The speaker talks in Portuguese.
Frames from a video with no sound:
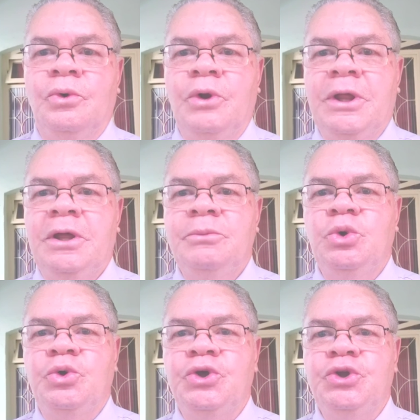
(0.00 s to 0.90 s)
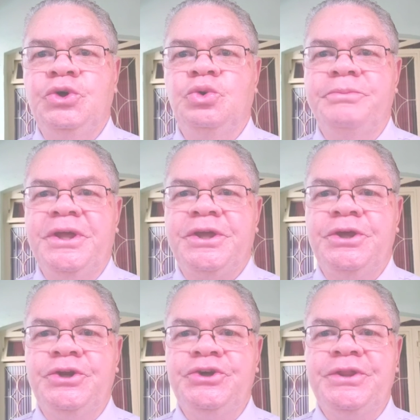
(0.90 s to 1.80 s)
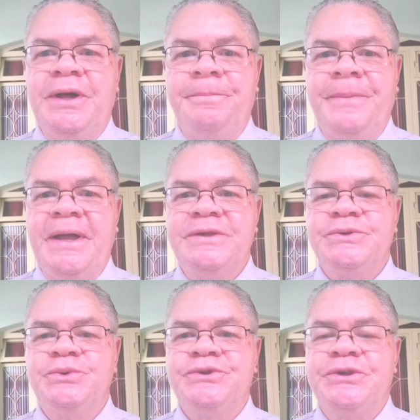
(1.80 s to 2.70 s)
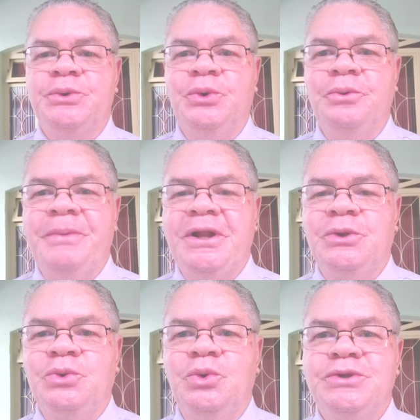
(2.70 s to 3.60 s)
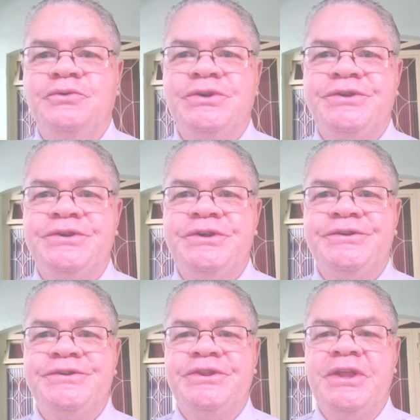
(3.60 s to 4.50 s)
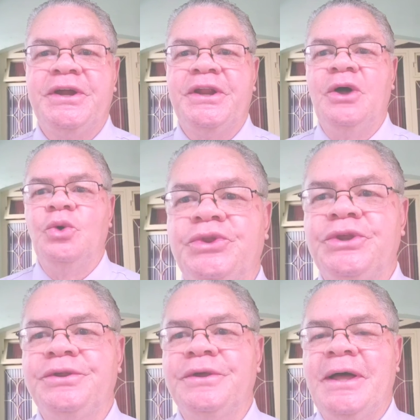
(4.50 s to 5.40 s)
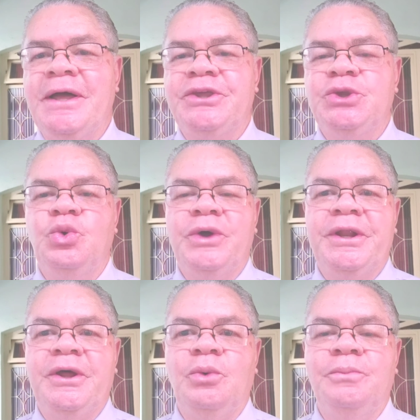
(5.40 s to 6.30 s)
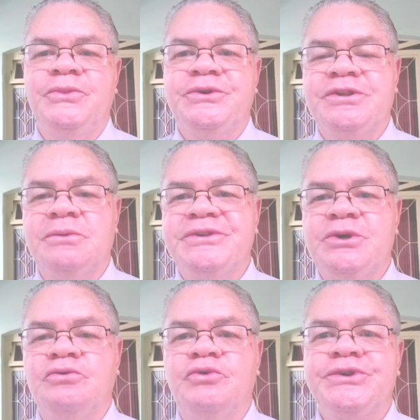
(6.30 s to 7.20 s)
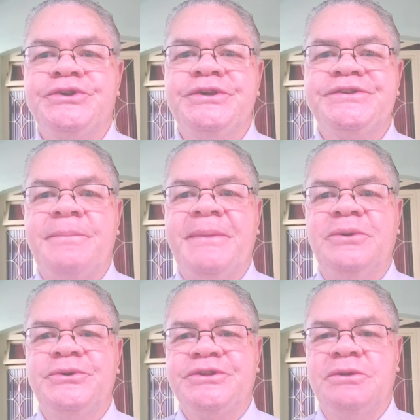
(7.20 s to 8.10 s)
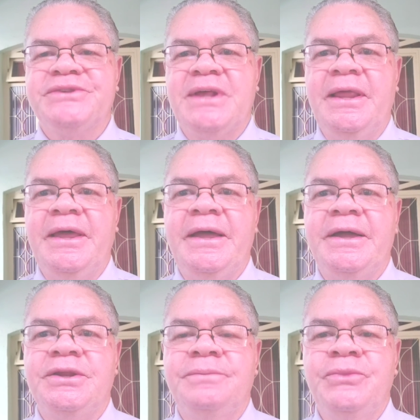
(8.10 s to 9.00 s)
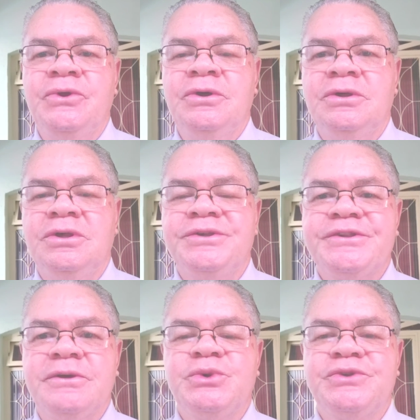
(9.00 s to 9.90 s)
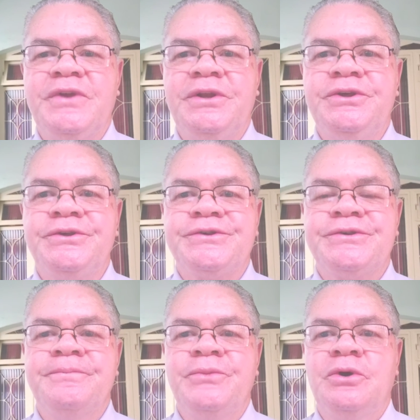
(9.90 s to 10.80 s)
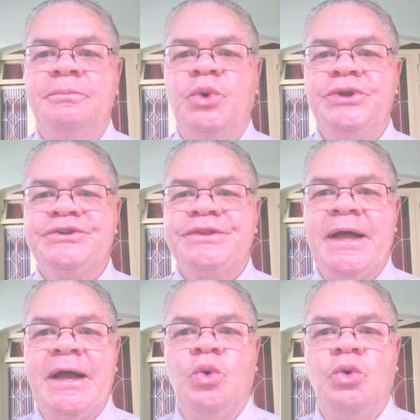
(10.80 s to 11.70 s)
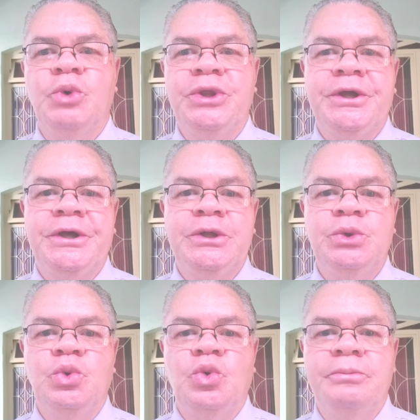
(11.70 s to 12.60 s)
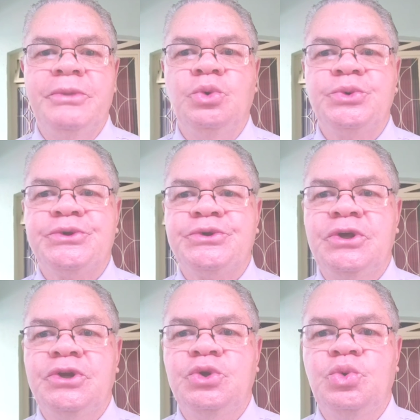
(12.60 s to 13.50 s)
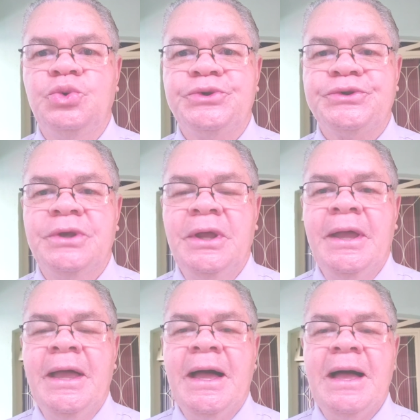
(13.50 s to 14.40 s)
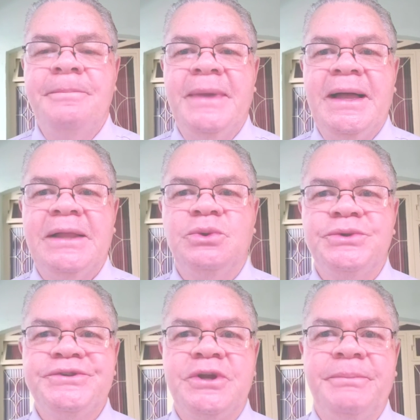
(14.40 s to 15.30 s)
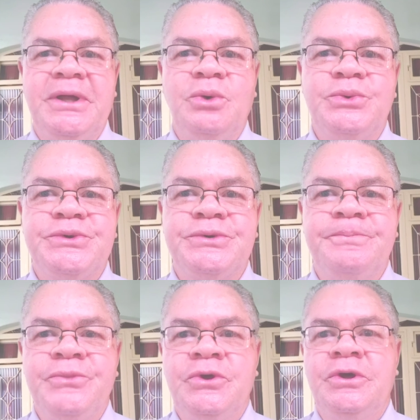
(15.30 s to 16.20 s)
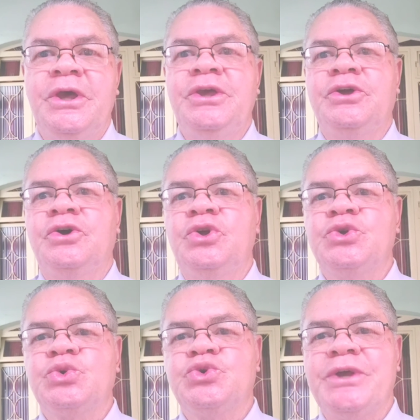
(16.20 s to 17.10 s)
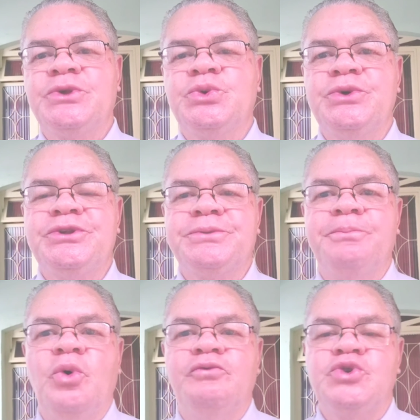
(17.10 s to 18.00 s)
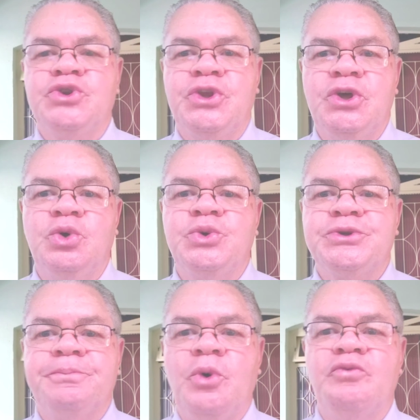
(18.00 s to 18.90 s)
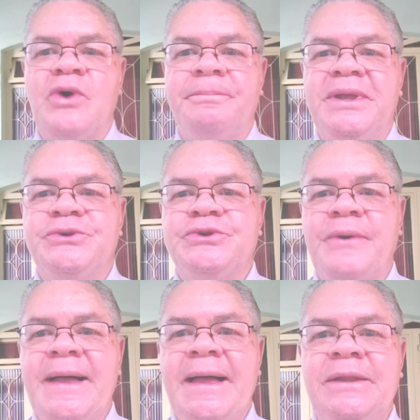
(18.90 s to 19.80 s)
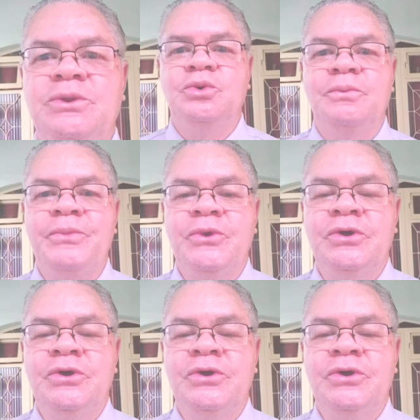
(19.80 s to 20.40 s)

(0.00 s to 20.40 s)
Olá, meu querido, minha querida, a paz do Senhor para todos vocês, internautem aqui do canal. Estamos aí com vocês, amados. Estamos alegres, estamos felizes por estar comunicando com meus queridos, amados irmãos em Cristo Jesus, povo de Deus, povo abençoado.